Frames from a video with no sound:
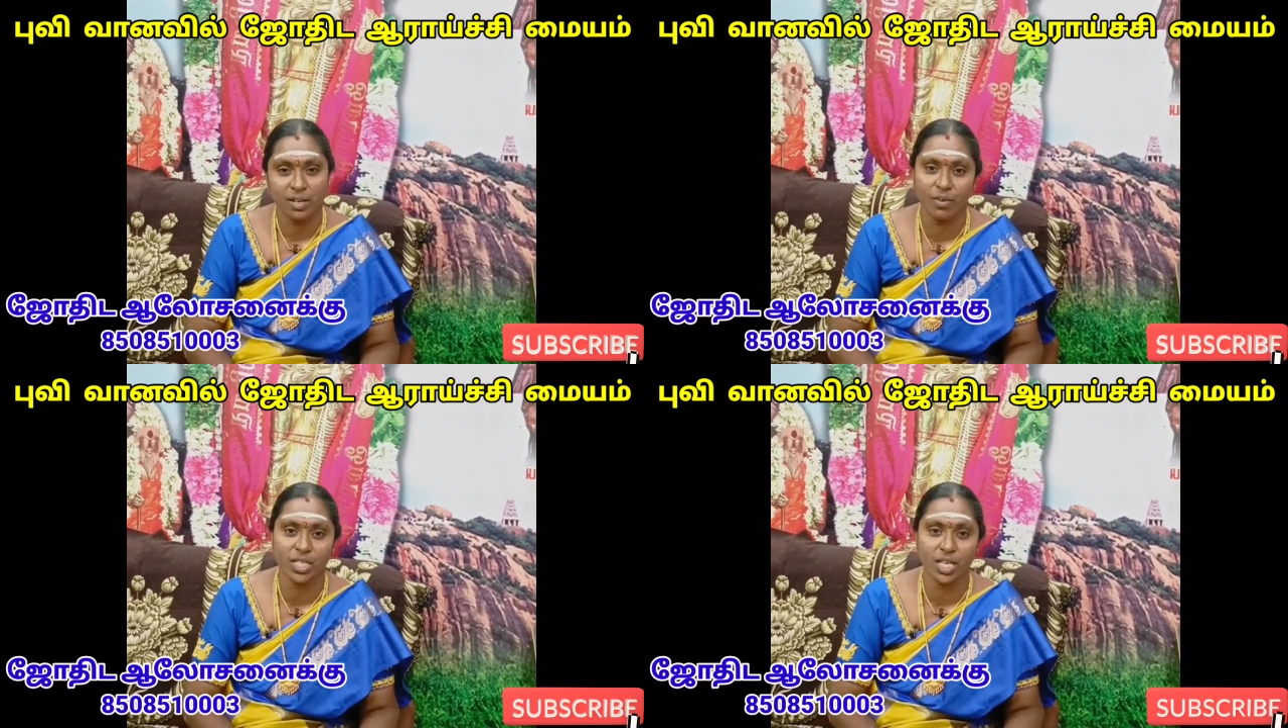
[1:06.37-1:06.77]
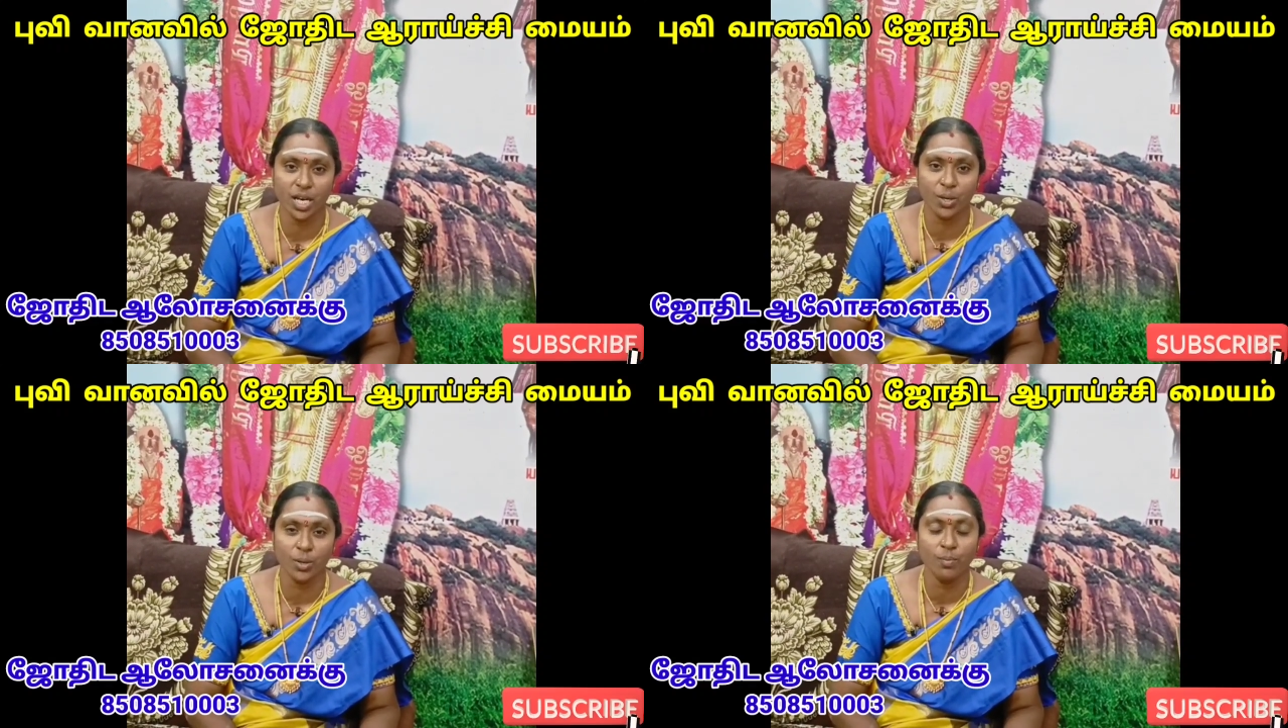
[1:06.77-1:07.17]

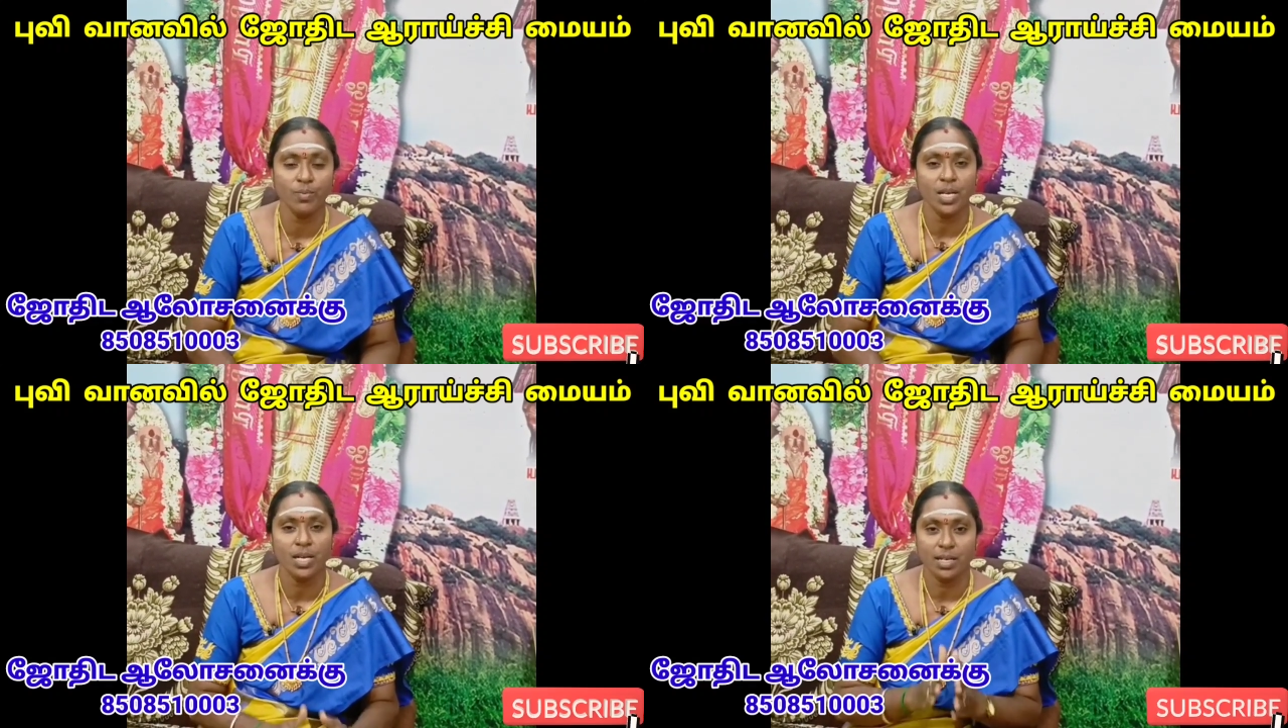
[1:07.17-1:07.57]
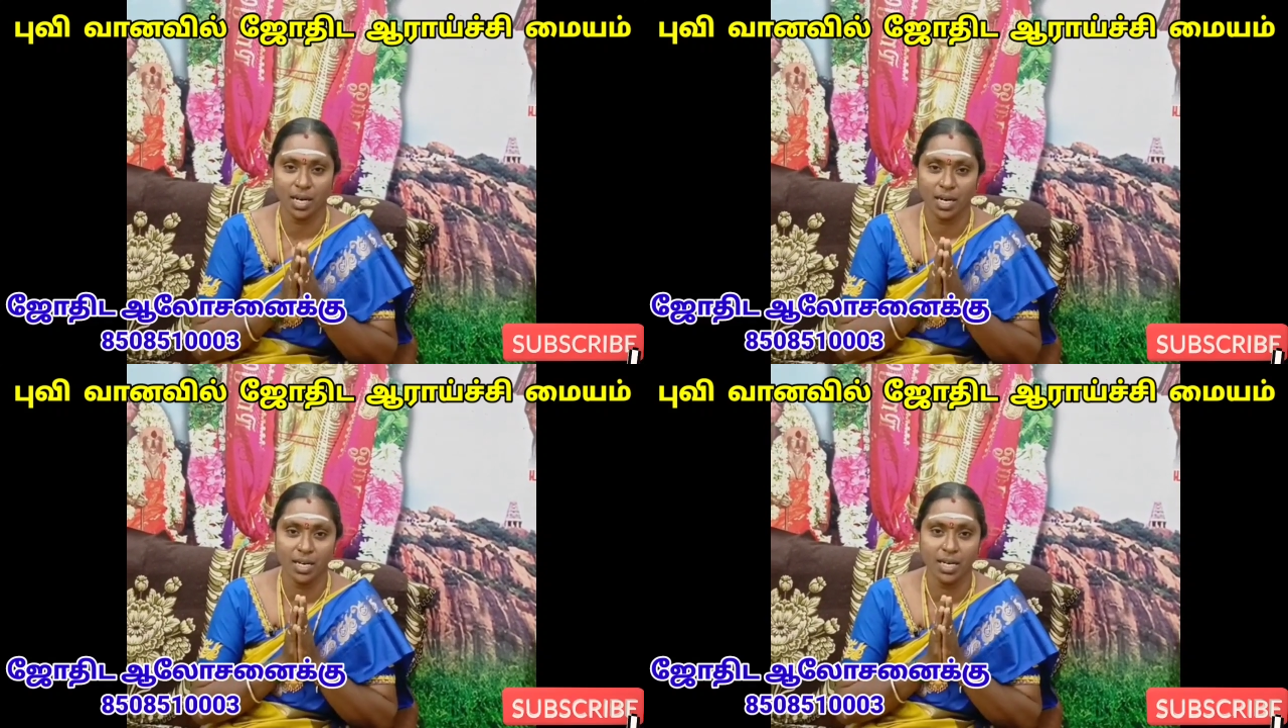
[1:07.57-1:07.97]
நிவர்த்தியாகும்
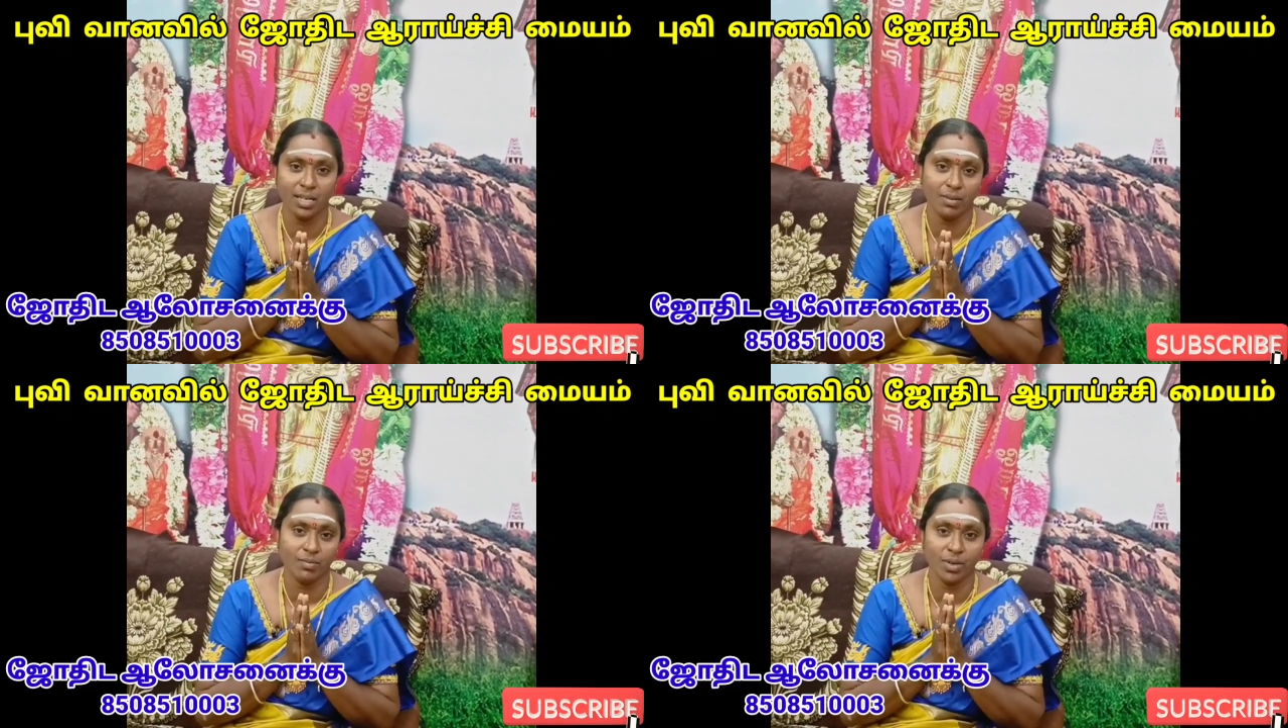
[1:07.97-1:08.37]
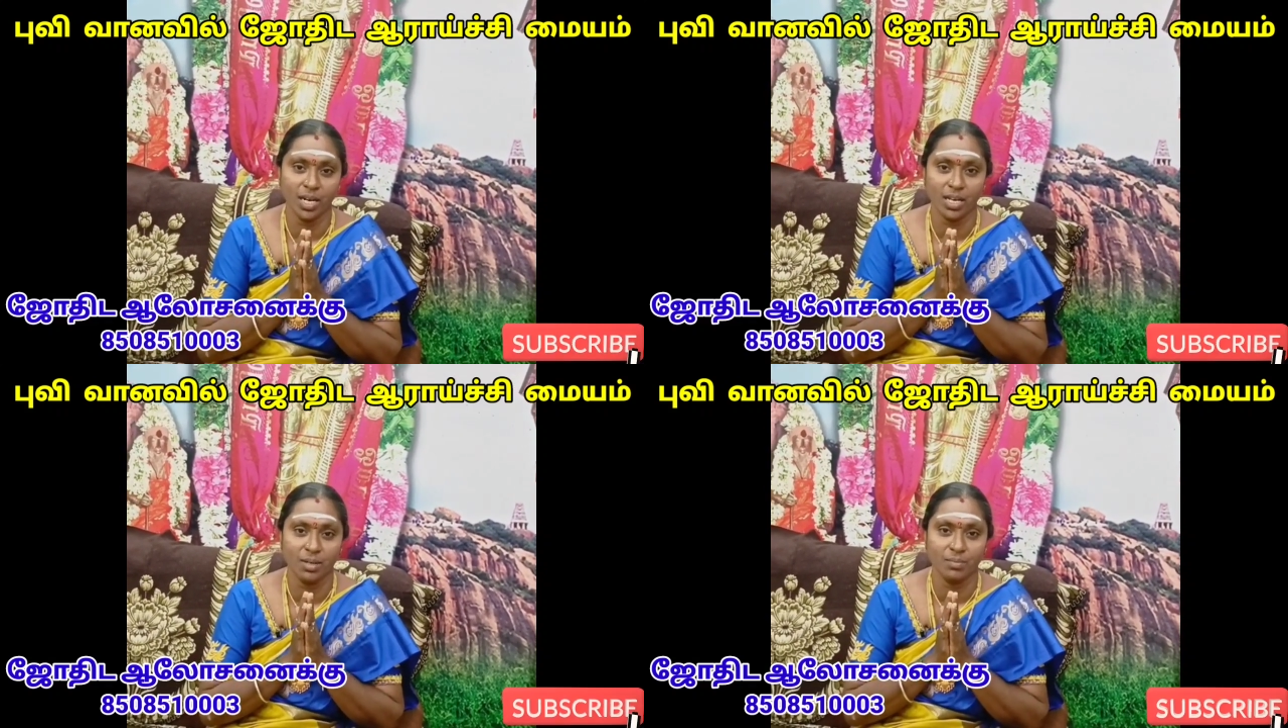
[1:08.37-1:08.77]
நன்றி
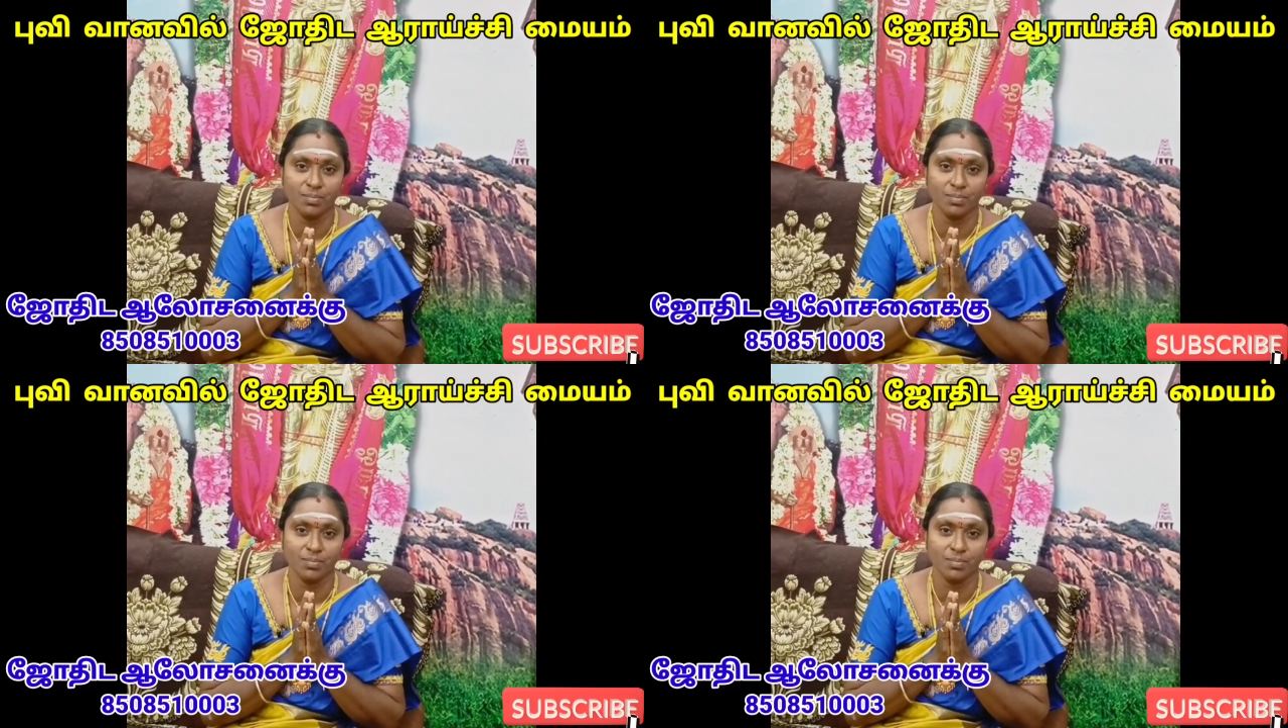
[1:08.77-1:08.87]
வணக்கம்